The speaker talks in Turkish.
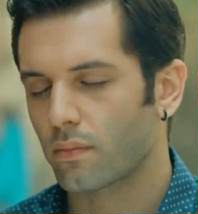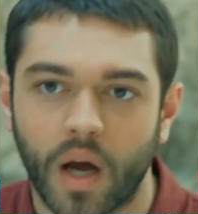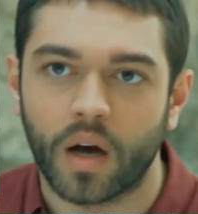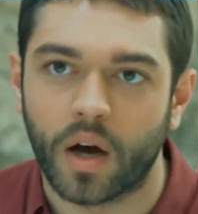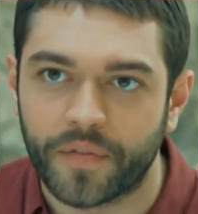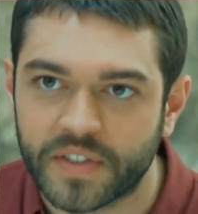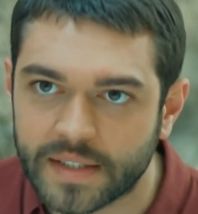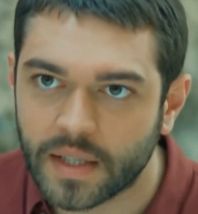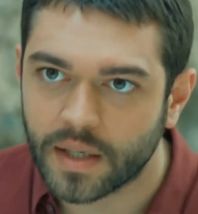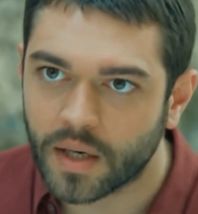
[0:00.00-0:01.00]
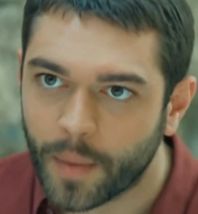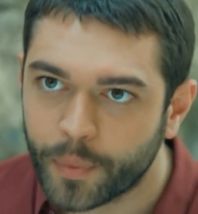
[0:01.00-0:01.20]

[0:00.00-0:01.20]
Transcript: Ya Hafize teyze